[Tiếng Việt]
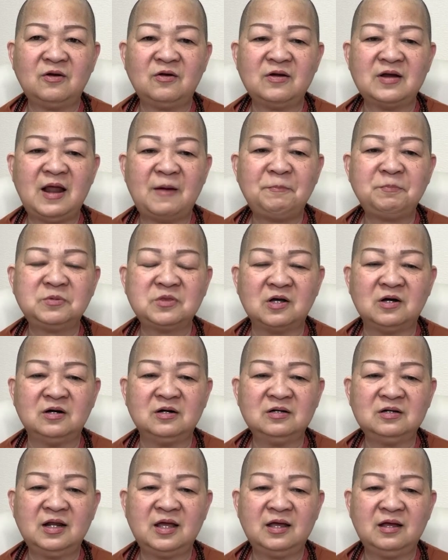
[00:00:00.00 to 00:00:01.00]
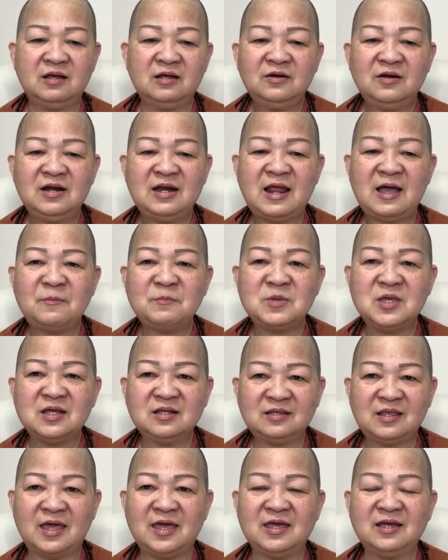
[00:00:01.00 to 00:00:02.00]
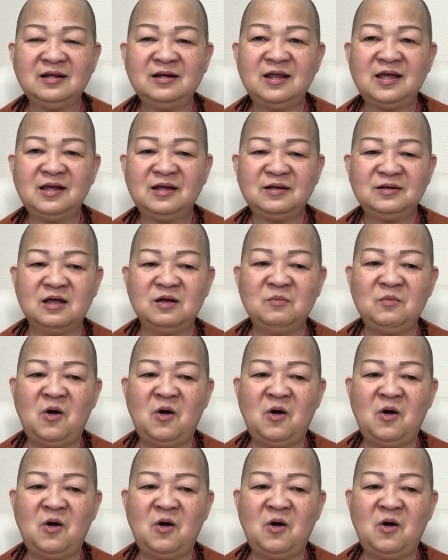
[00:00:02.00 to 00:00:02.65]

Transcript: rồi đắp tượng nè, rồi làm việc thiện nè,